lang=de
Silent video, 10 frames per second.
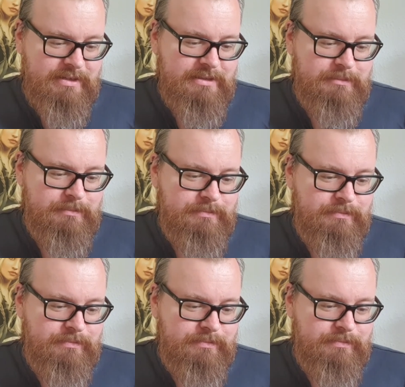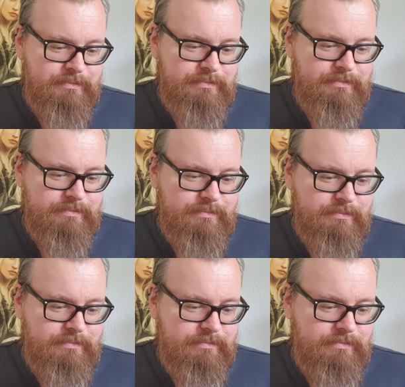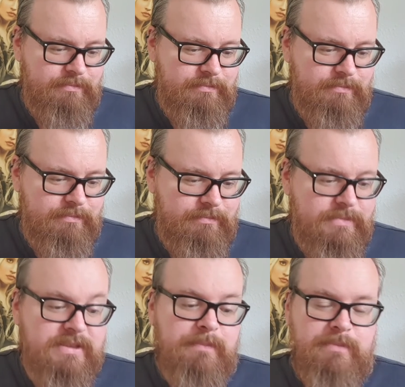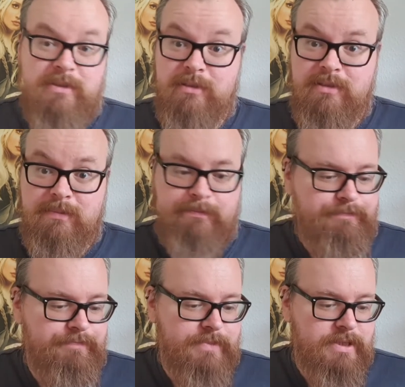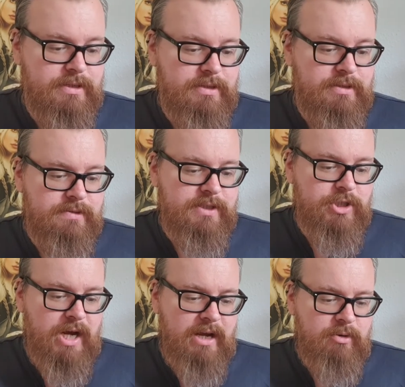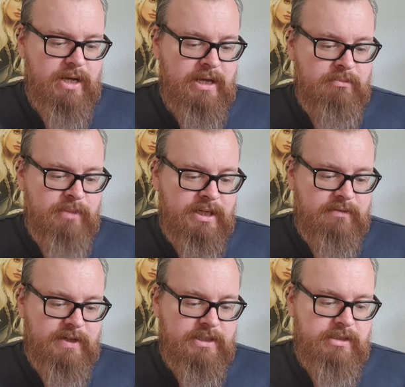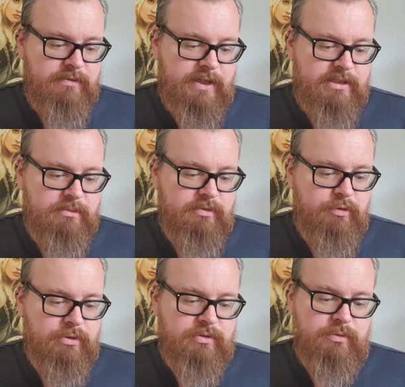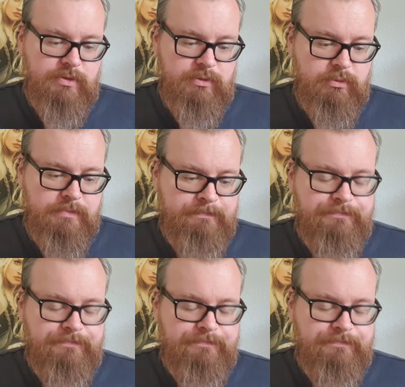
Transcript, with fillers: ähm, siebtens, äh, CGI oder Handmade, welche Effekte bevorzugst du?